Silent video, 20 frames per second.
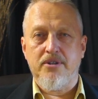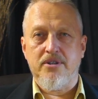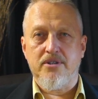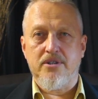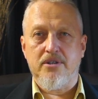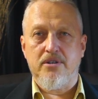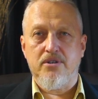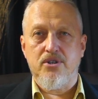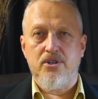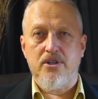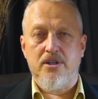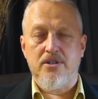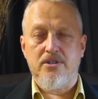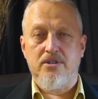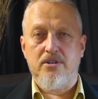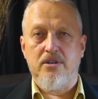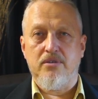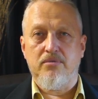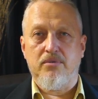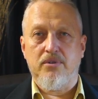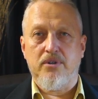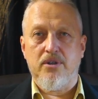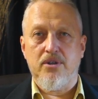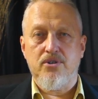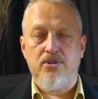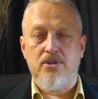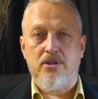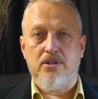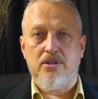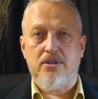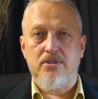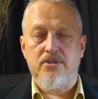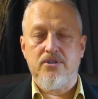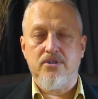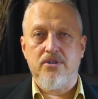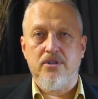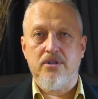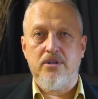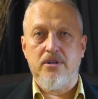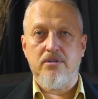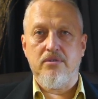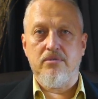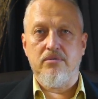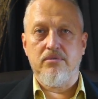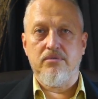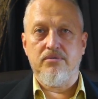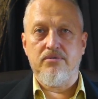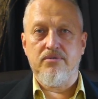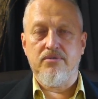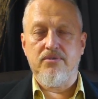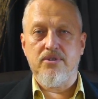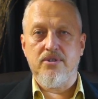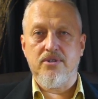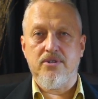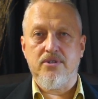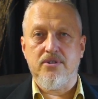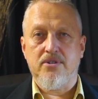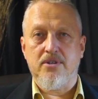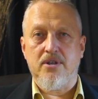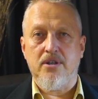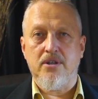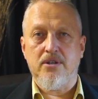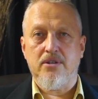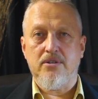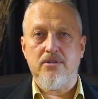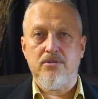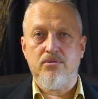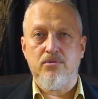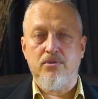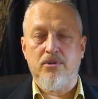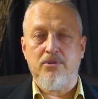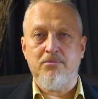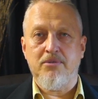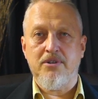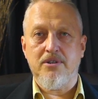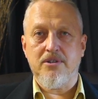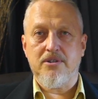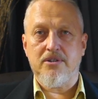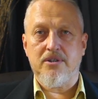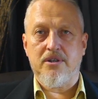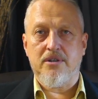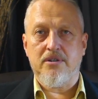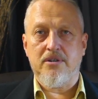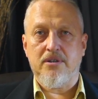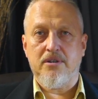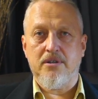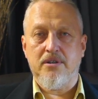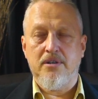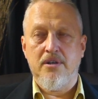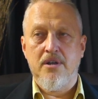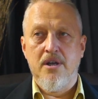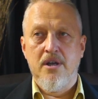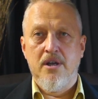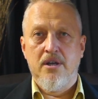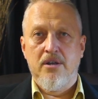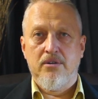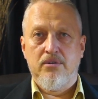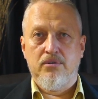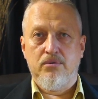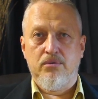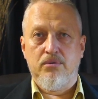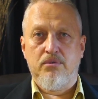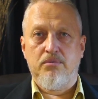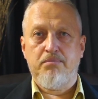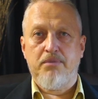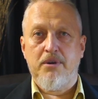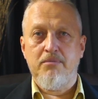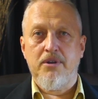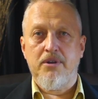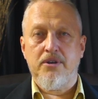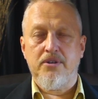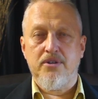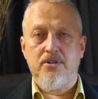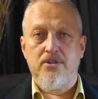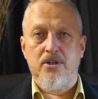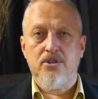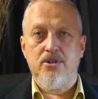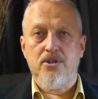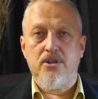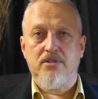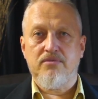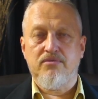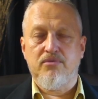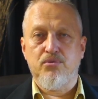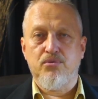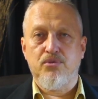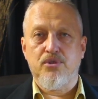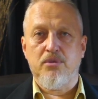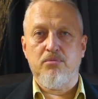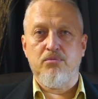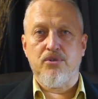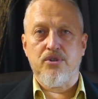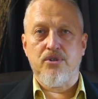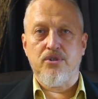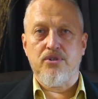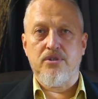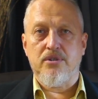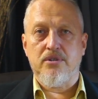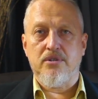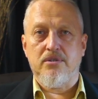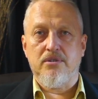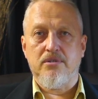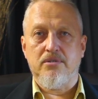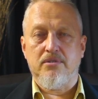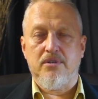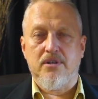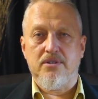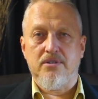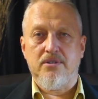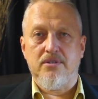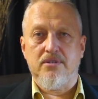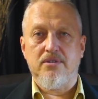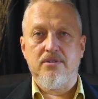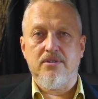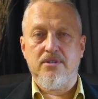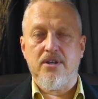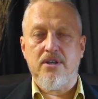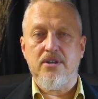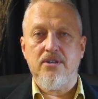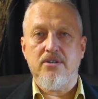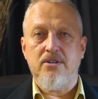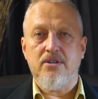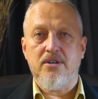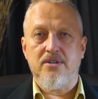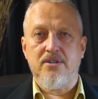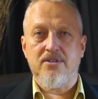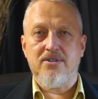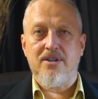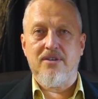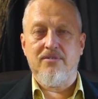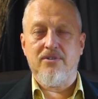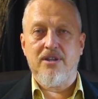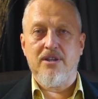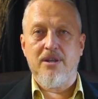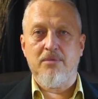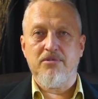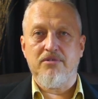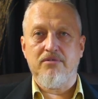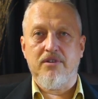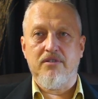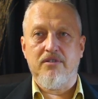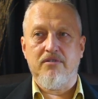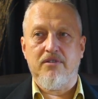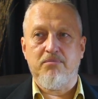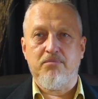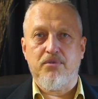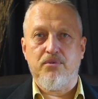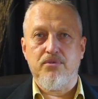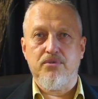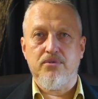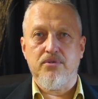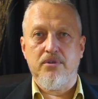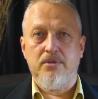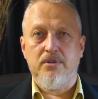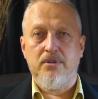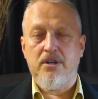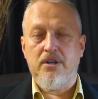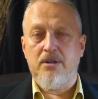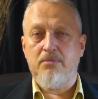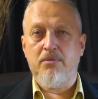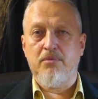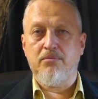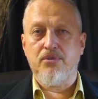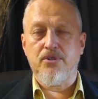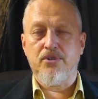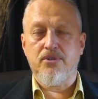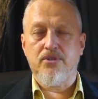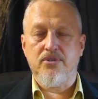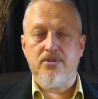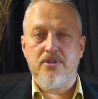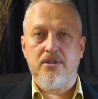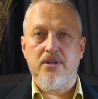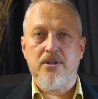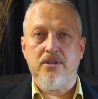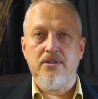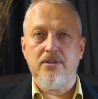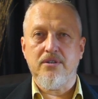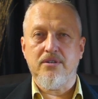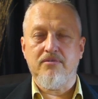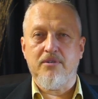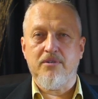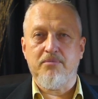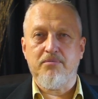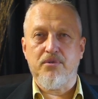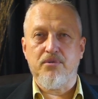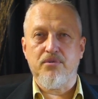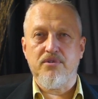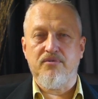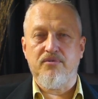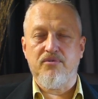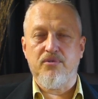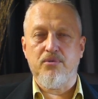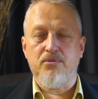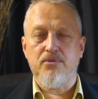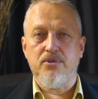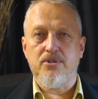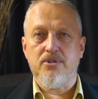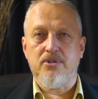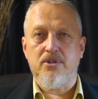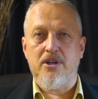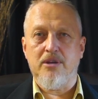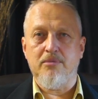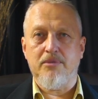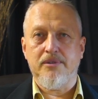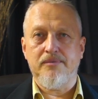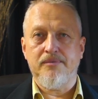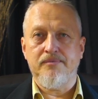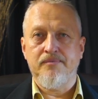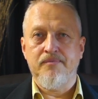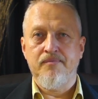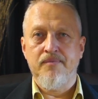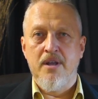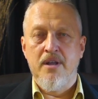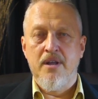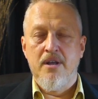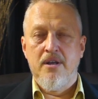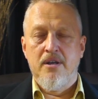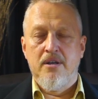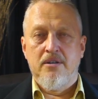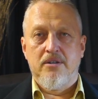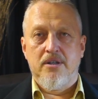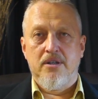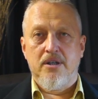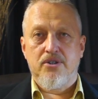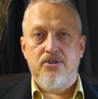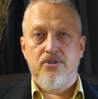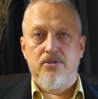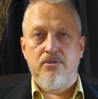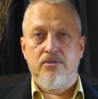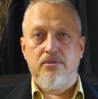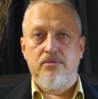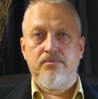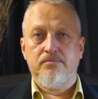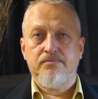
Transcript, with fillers: за час до его начала, к сожалению, в связи с занятостью администратора. Но примерно за час вы уже можете э, зайти и оставить там свои вопросы. или либо можете задать эти вопросы в ходе стрима. Так что